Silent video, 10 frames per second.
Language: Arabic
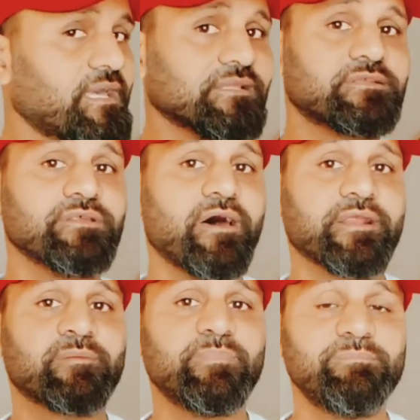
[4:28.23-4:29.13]
خط
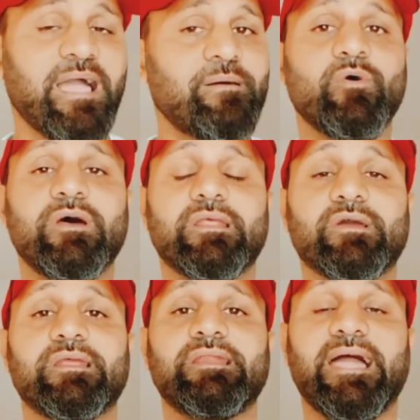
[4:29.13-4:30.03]
ظهرك مين هو
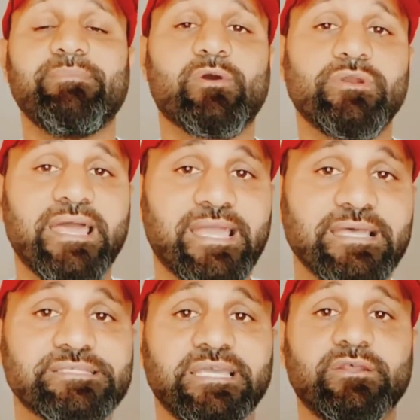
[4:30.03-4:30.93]
اللعيبه كلها
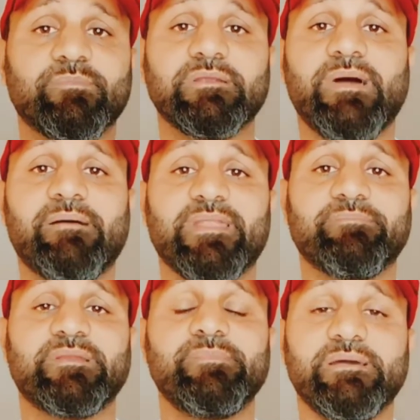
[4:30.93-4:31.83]
جاهزين يمكن محمد
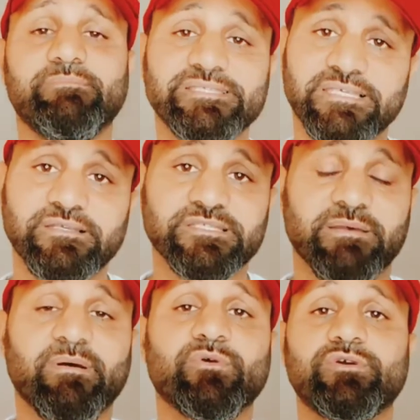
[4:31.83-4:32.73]
عبد المنعم بس
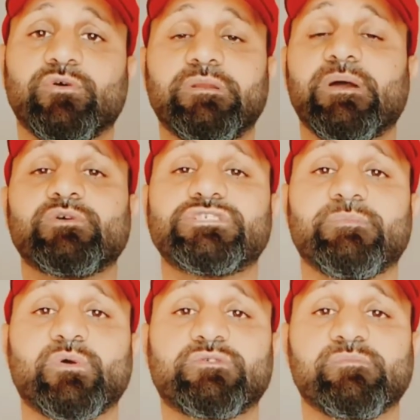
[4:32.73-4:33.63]
الاصابه ممكن هو اللي ما يكونش
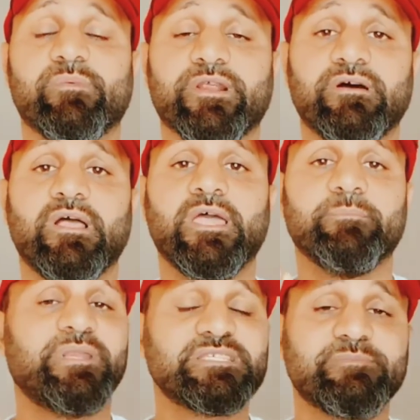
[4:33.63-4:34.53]
موجود في المباراه
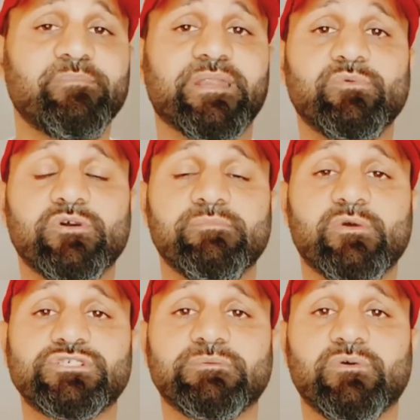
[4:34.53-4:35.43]
بنسبه كبيره ممكن ما
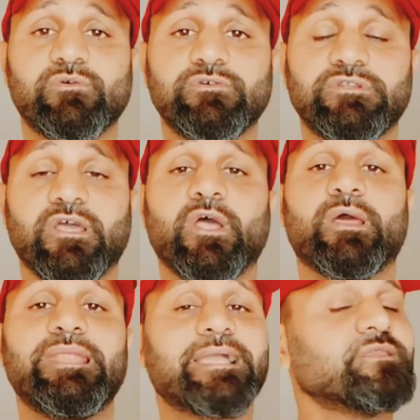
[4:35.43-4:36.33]
يكونش موجود
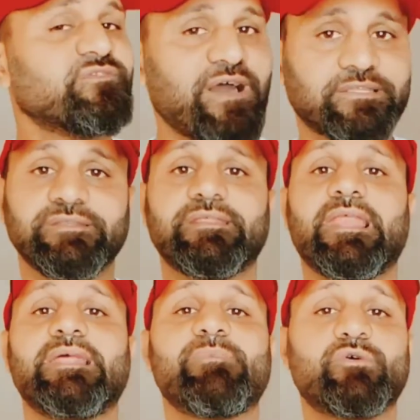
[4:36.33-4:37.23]
لكن دفاعات النادي
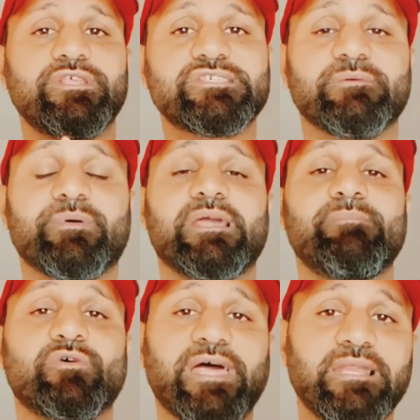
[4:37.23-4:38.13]
الاهلي موجود ياسر ابراهيم
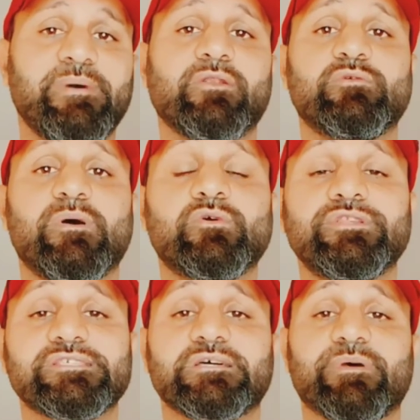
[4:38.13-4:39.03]
موجود علي معلول
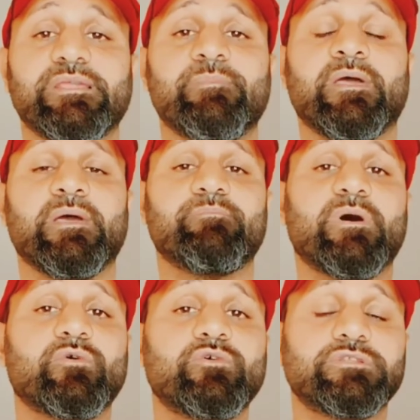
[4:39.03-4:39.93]
موجود ياسر ابراهيم
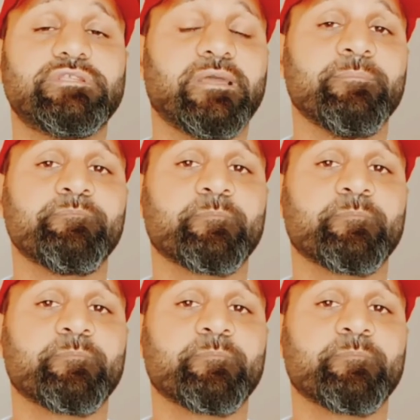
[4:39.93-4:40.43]
موجود